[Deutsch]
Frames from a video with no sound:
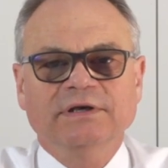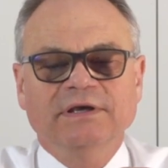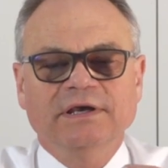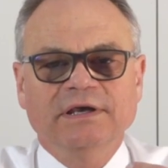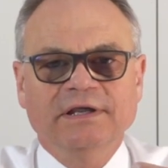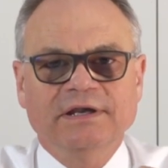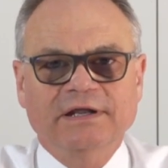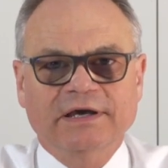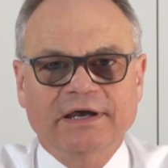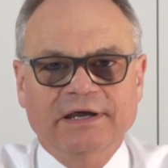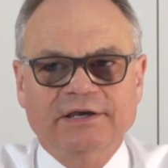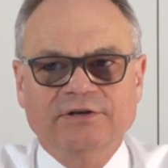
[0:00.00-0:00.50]

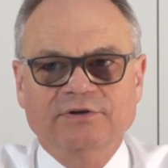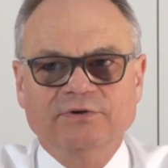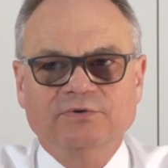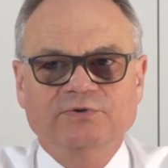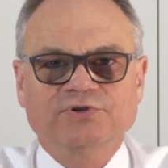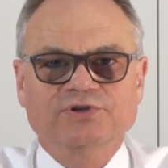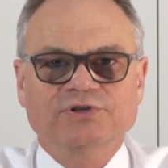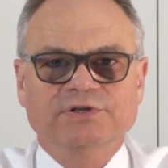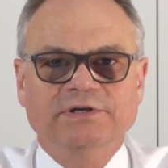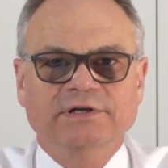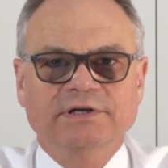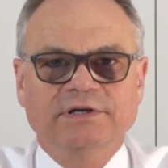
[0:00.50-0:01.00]
in
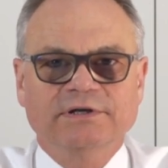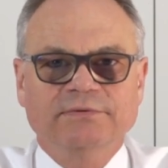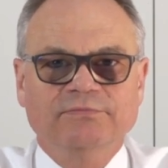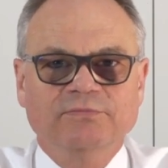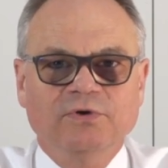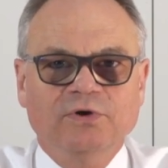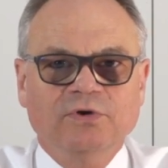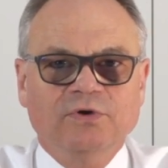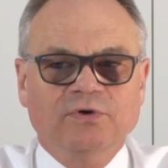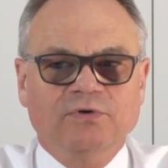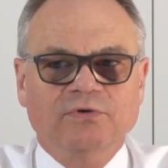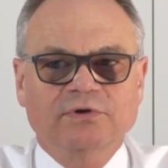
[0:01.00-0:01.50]
Rechnung stelle
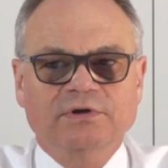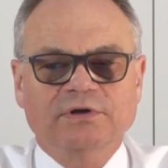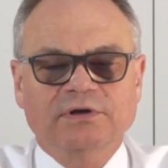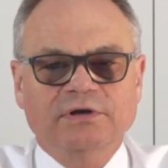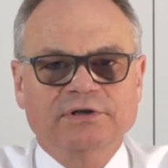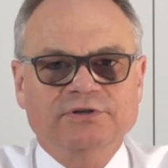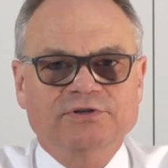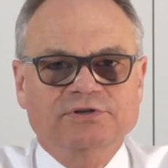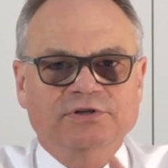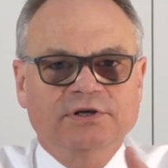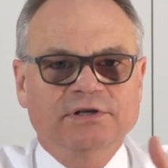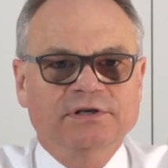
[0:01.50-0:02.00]
und
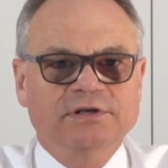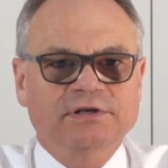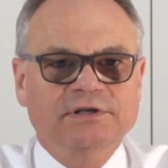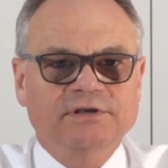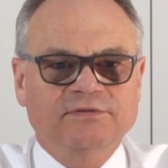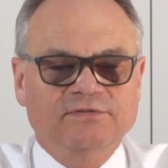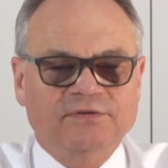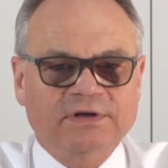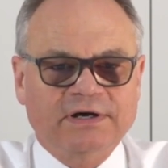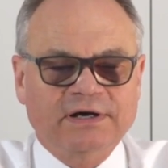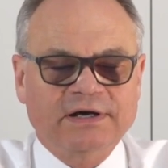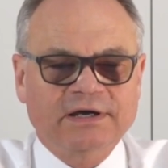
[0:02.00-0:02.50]

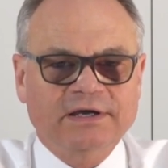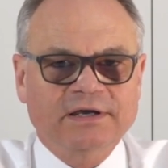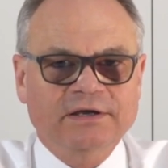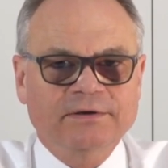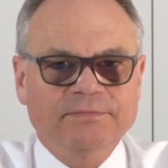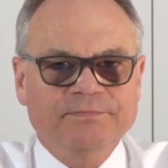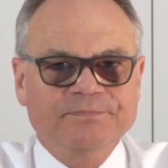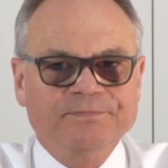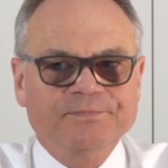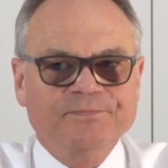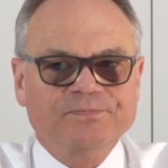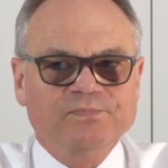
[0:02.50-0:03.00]
letztendlich
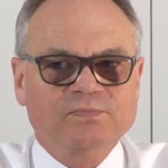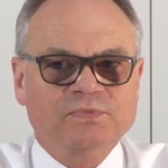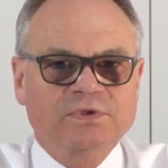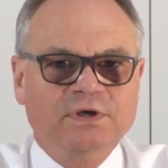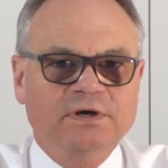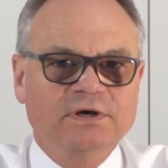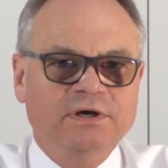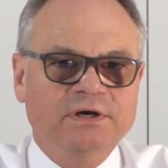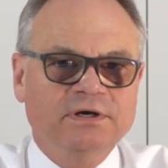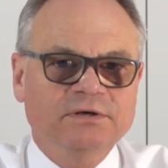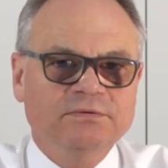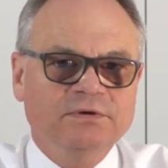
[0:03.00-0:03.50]
sage,
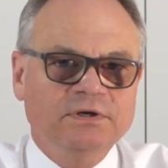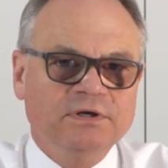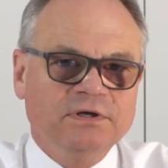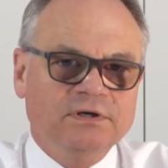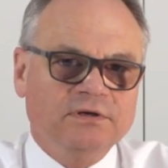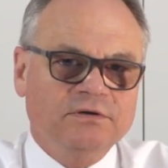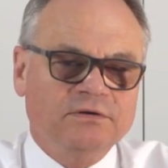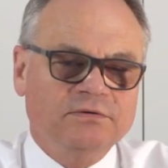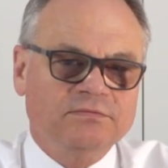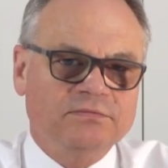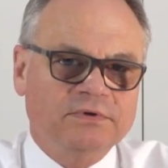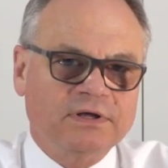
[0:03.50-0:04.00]
naja,
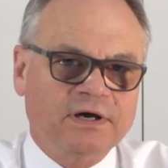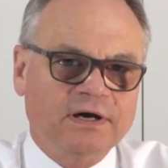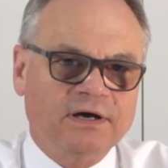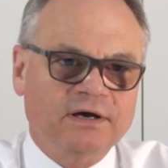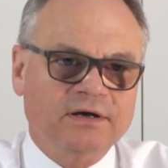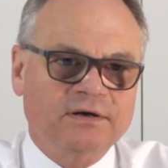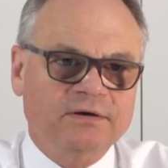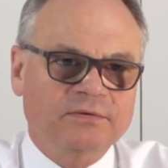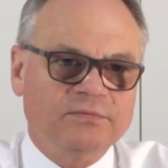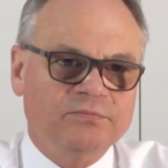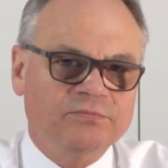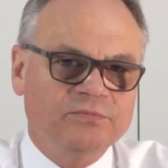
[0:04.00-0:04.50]

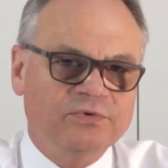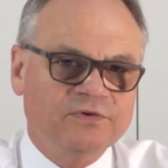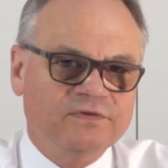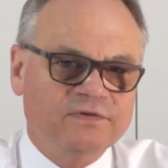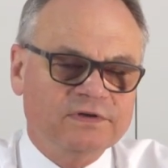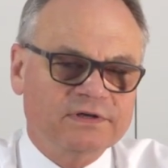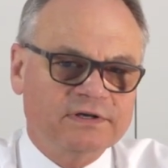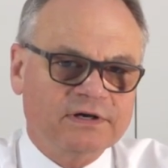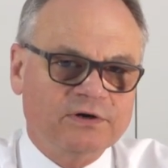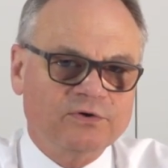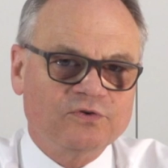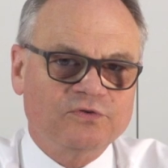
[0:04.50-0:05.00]
da muss
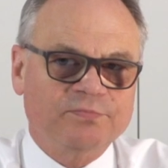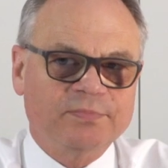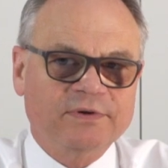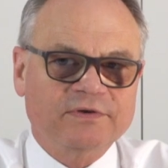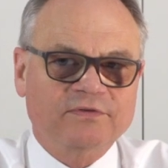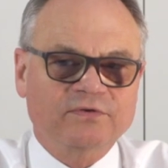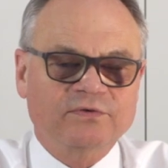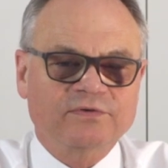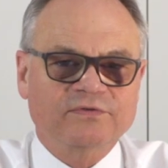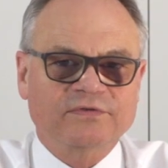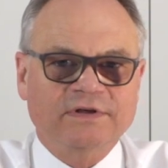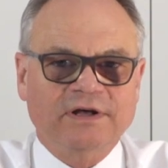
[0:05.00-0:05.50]
ich
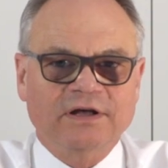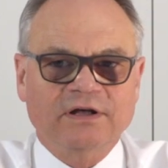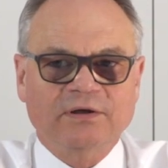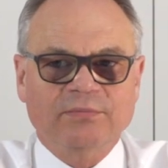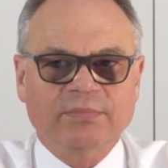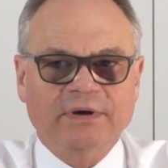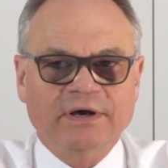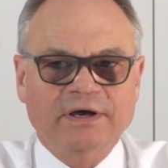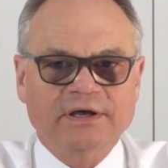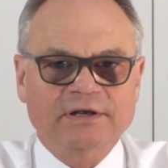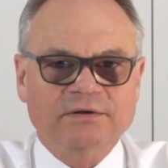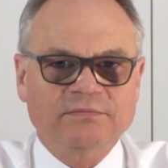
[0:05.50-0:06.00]

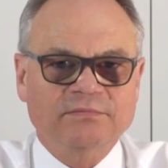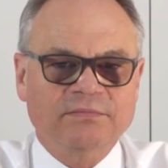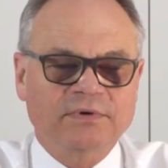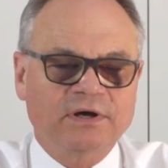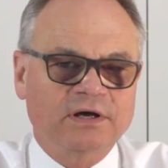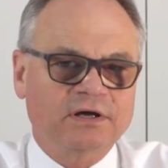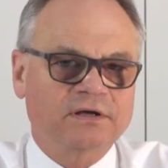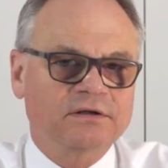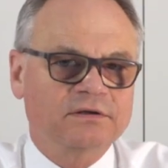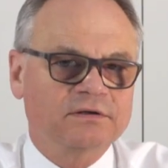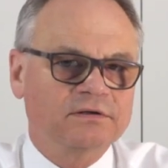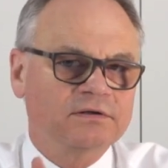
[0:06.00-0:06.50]
Ausbesserungsarbeiten
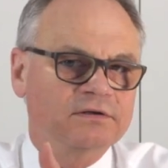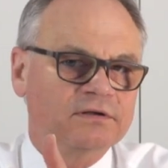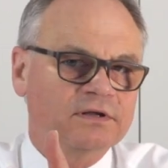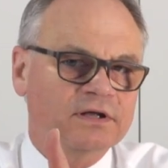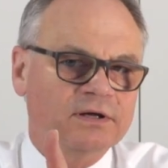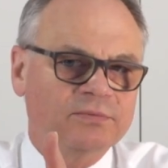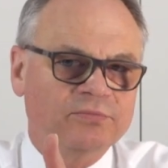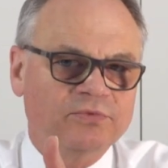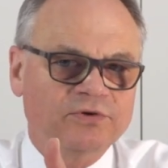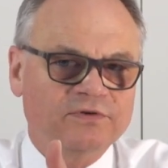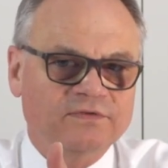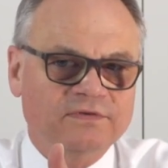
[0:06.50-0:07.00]
machen,
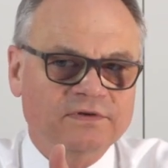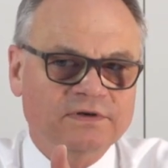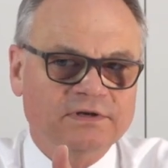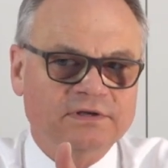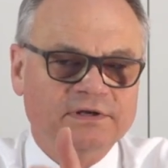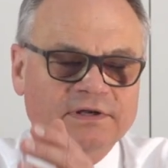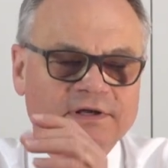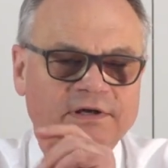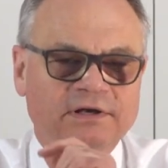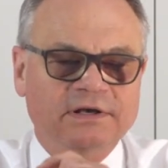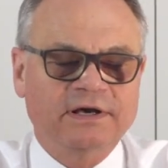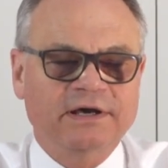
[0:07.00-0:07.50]
da muss ich
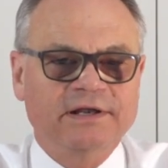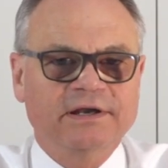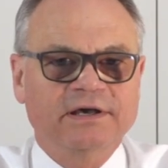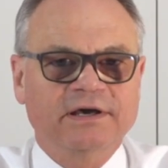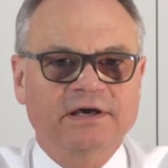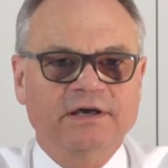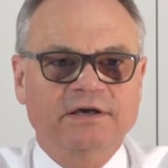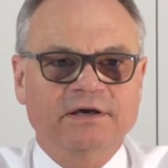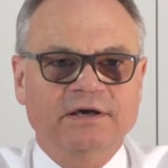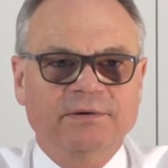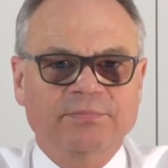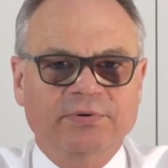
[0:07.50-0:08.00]
eine
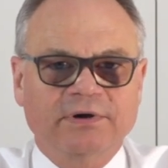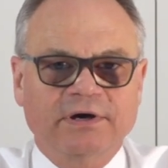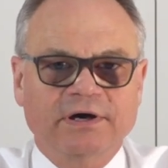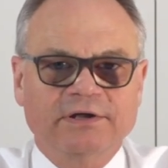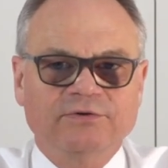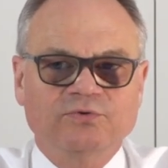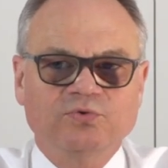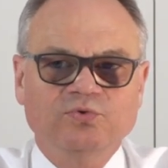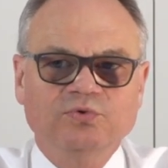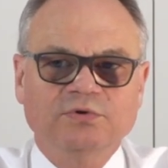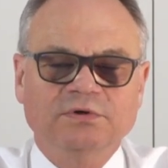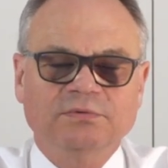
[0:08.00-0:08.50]
kleinere
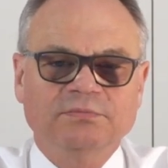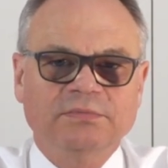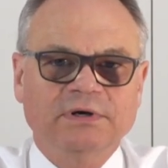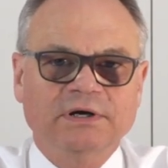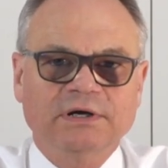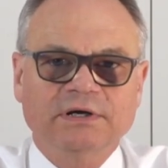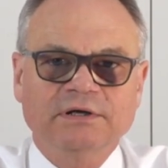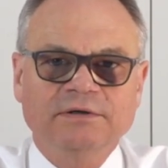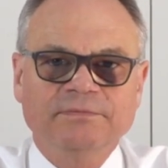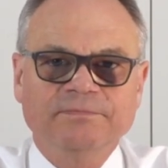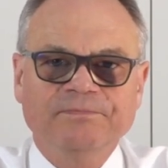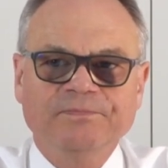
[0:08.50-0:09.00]
Reparatur
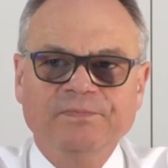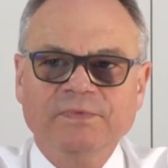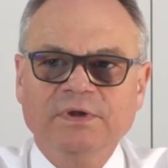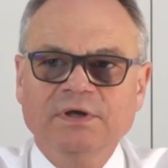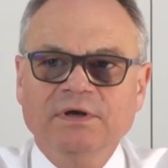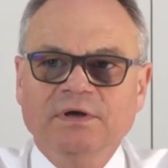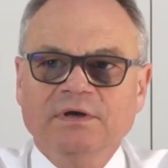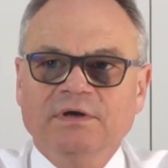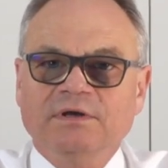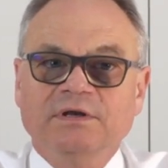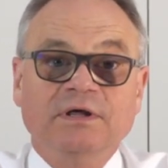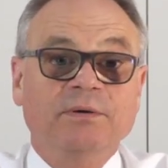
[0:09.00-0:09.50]
machen,
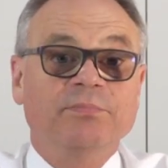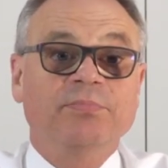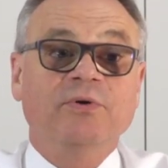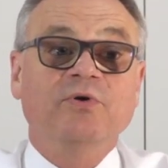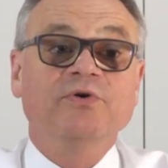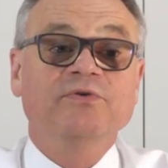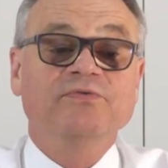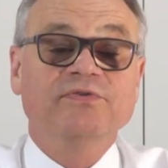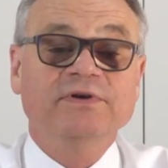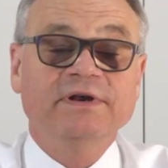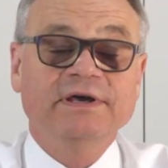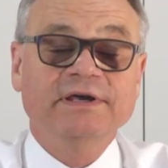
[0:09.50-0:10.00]
da
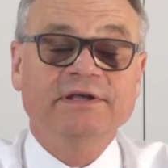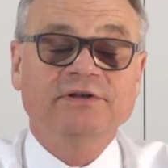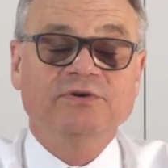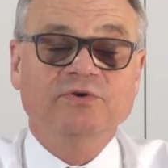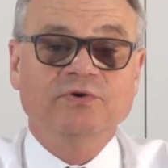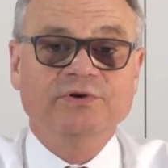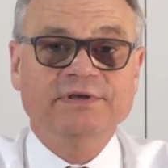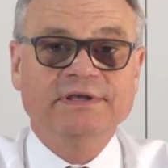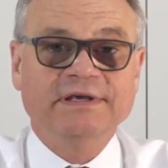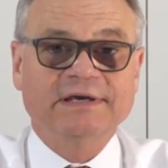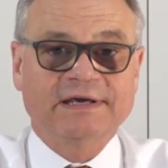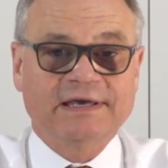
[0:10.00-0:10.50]
brauche ich vielleicht
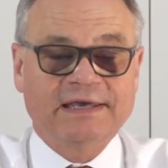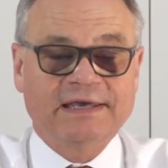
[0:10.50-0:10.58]
neue